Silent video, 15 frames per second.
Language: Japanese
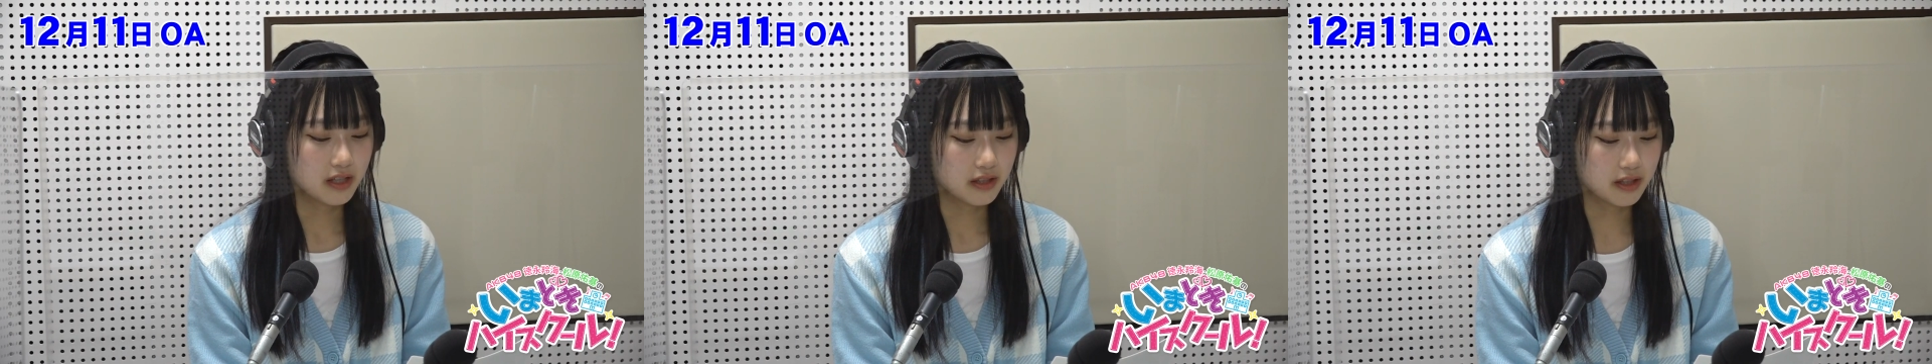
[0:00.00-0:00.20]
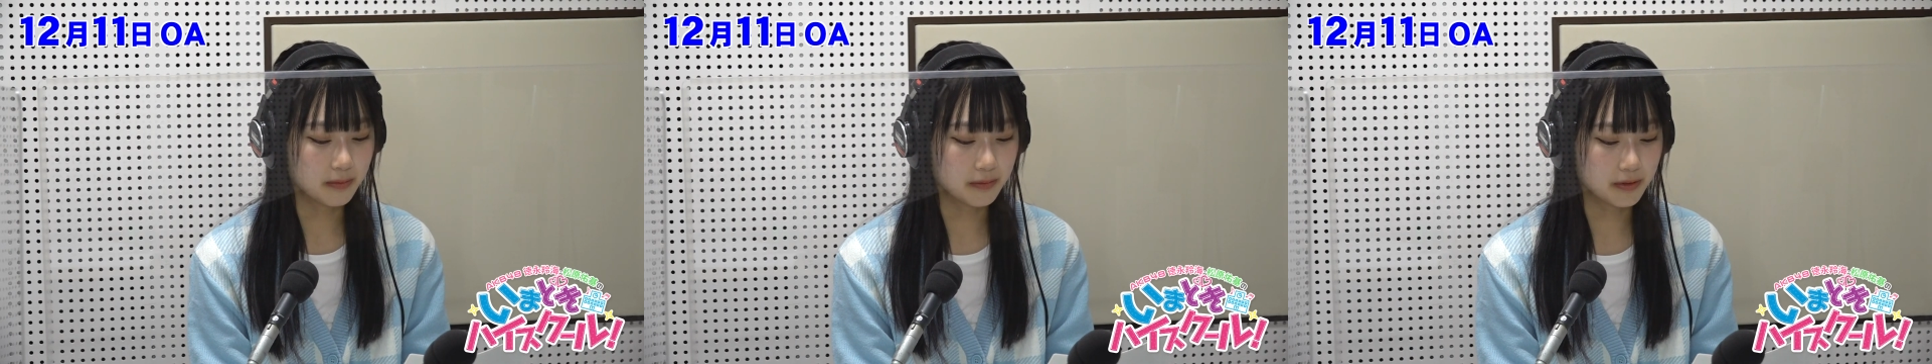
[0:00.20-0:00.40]

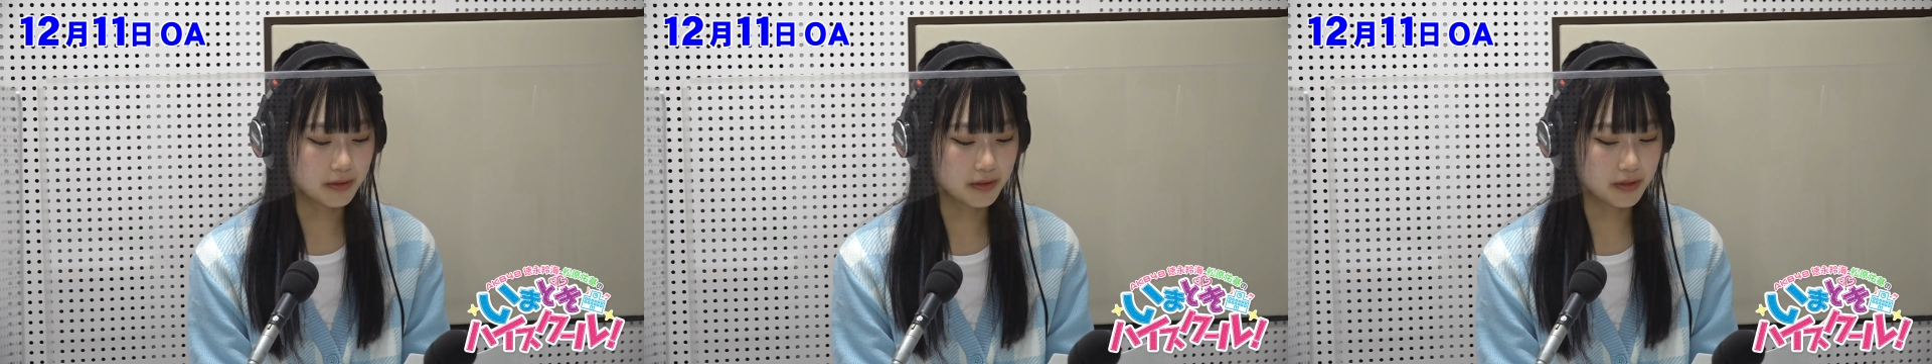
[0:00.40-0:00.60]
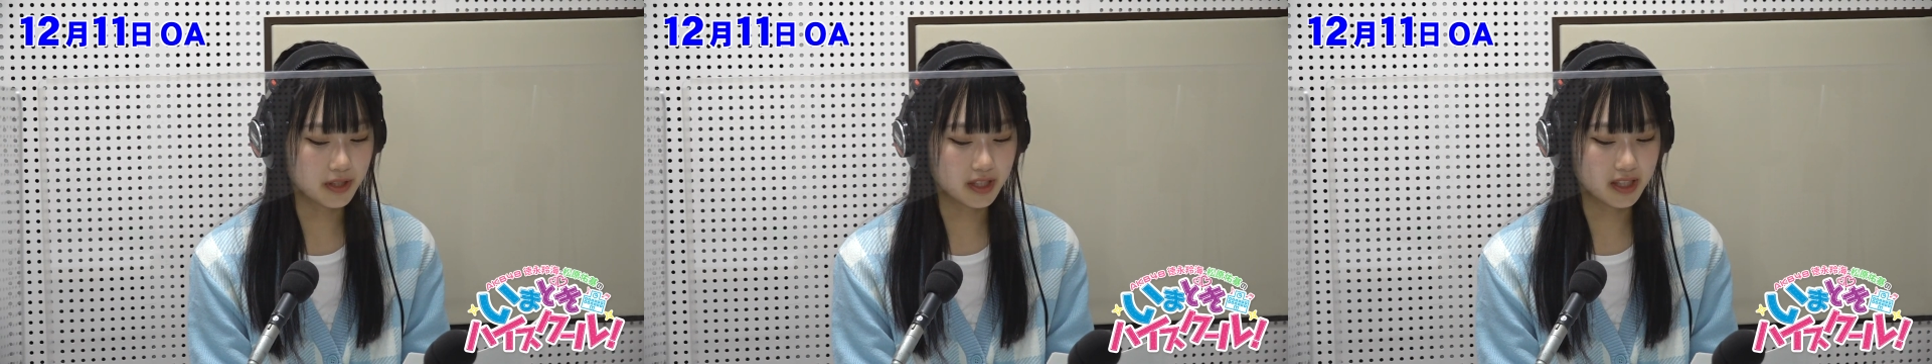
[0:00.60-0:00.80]
でも
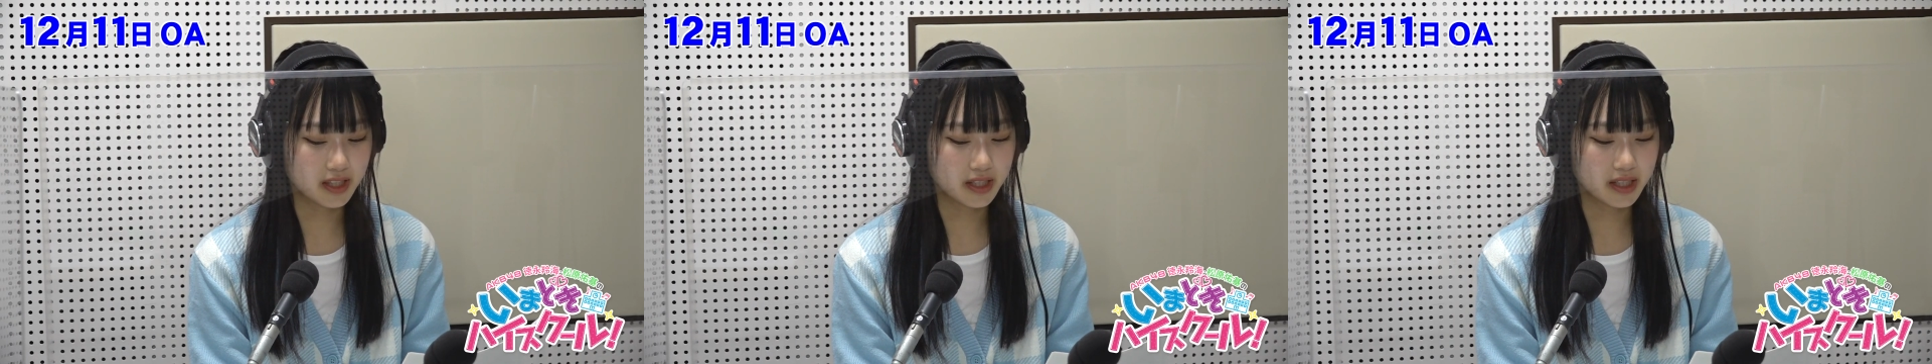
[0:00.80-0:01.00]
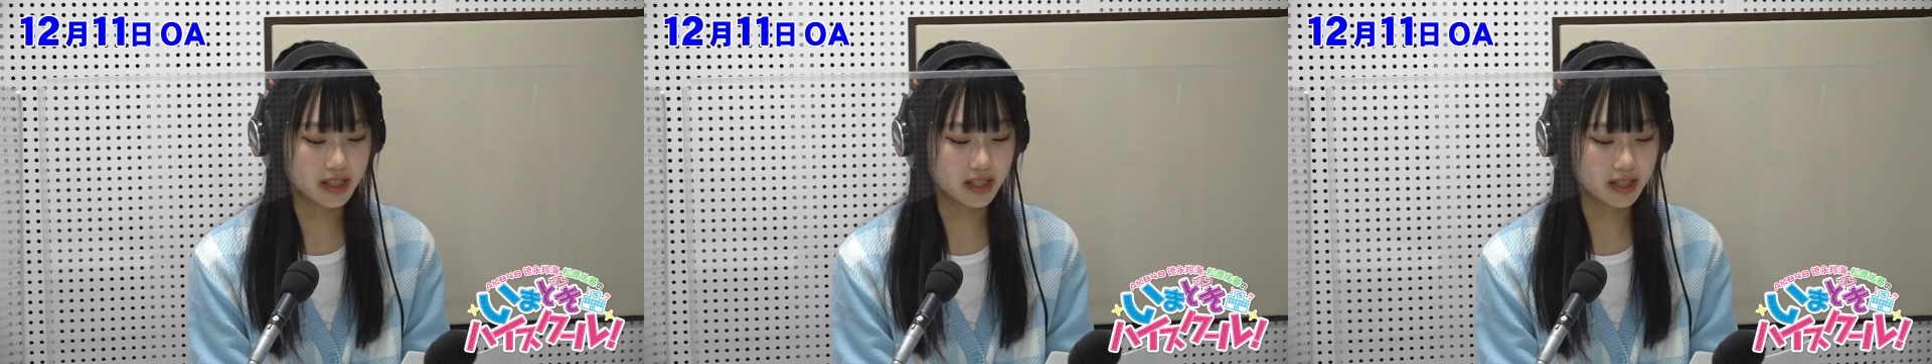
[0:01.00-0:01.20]
そうやっ
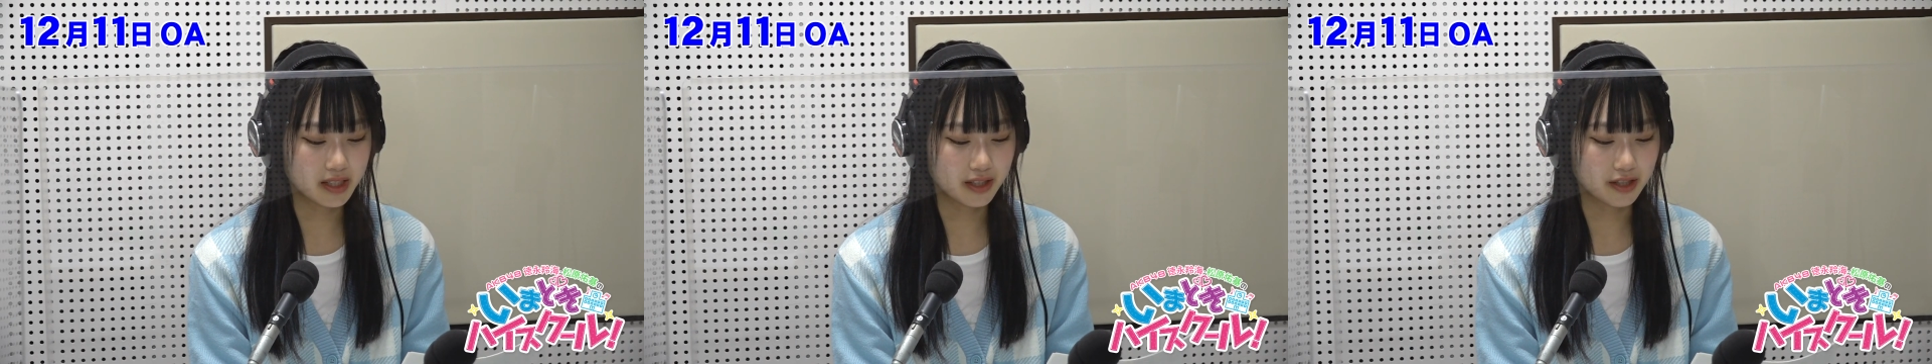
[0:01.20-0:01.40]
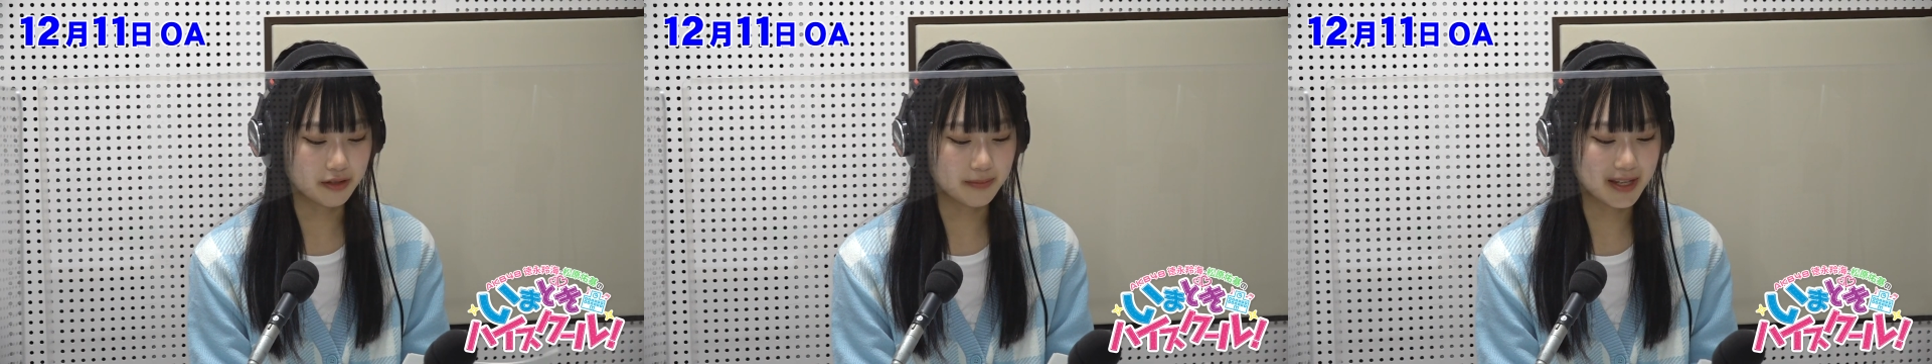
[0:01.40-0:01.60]
て
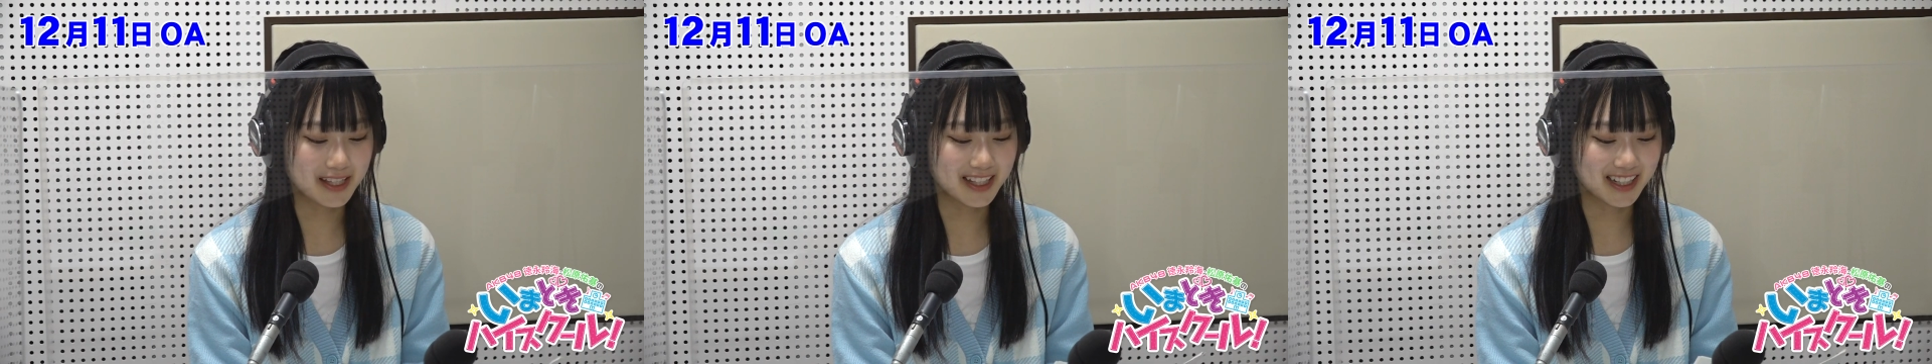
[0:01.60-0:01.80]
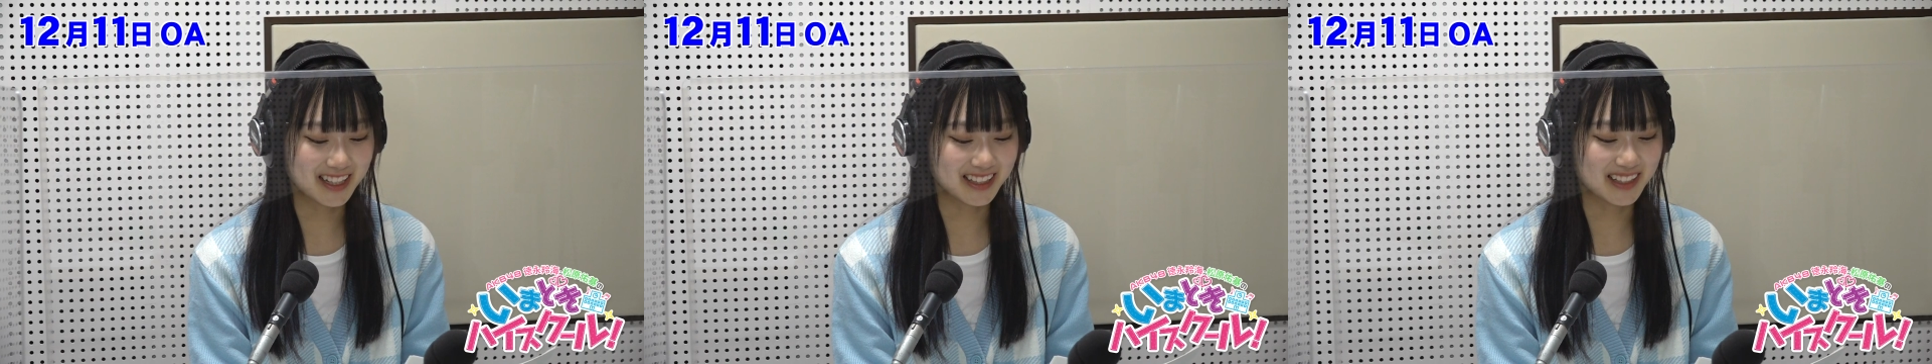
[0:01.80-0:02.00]
有名
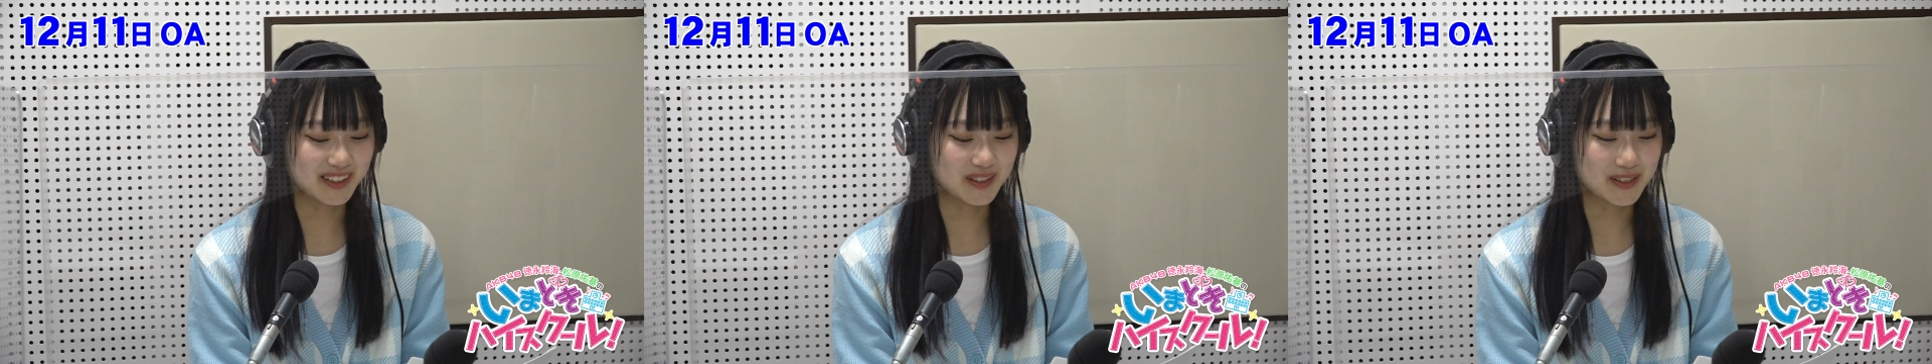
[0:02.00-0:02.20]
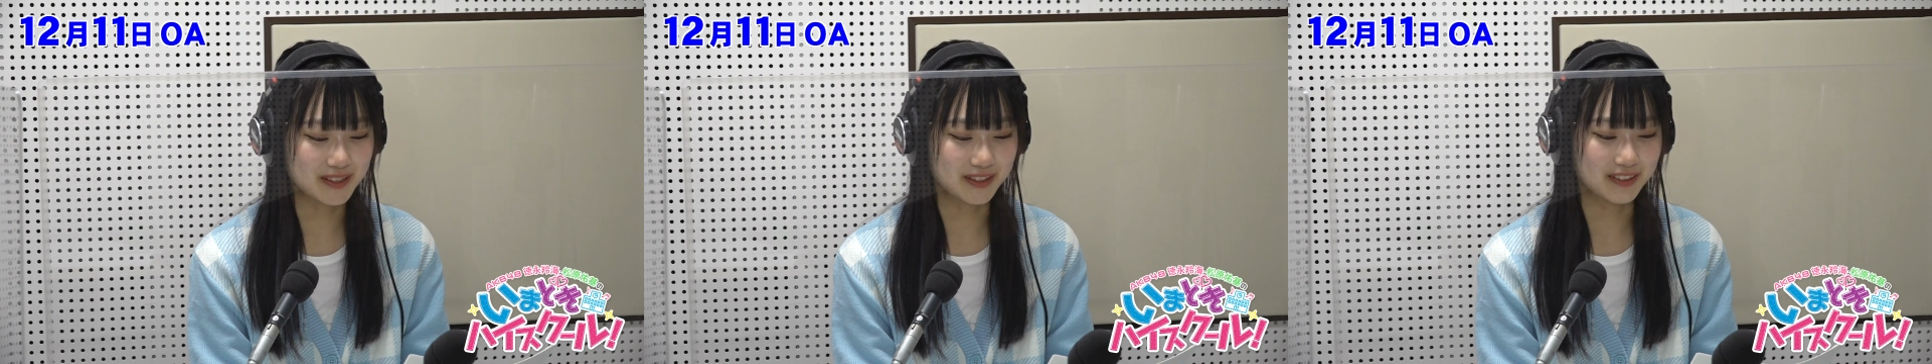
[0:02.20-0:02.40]
な方と
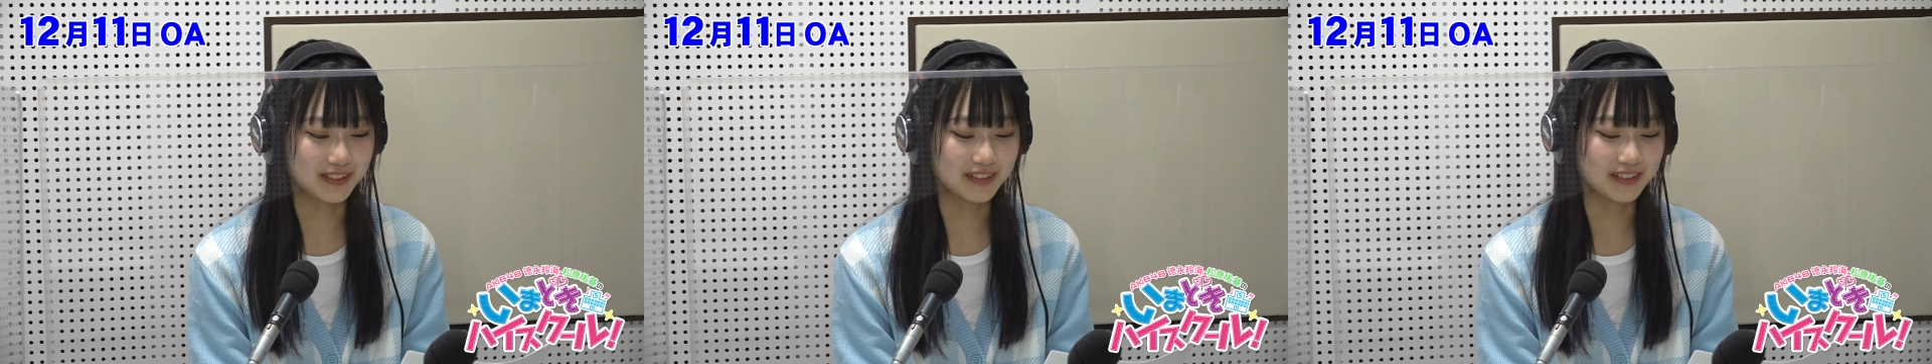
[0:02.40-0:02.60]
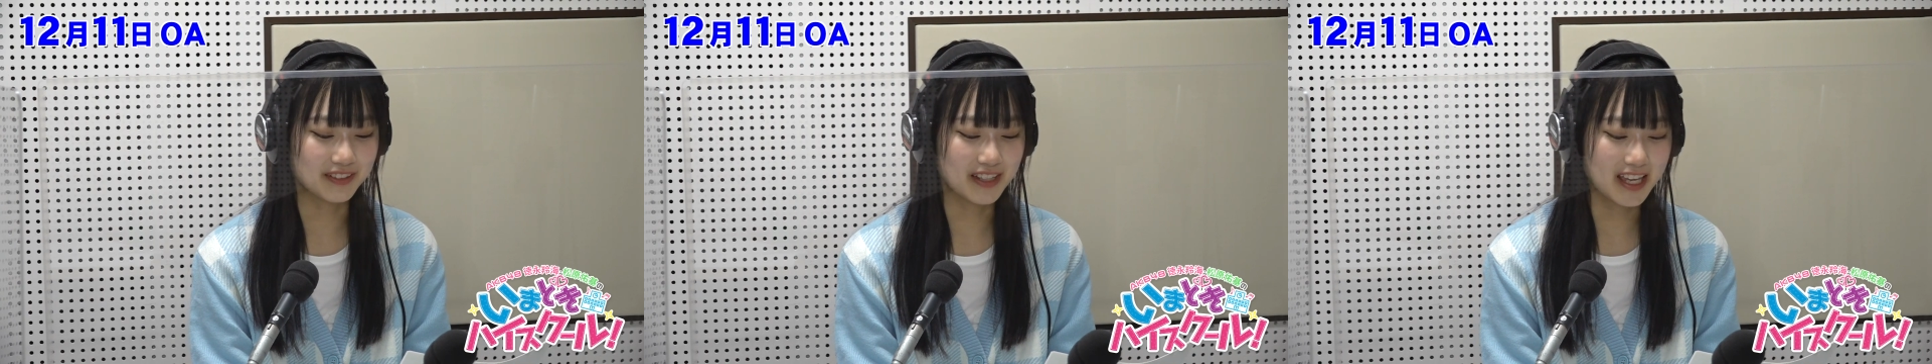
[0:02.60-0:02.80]
一緒の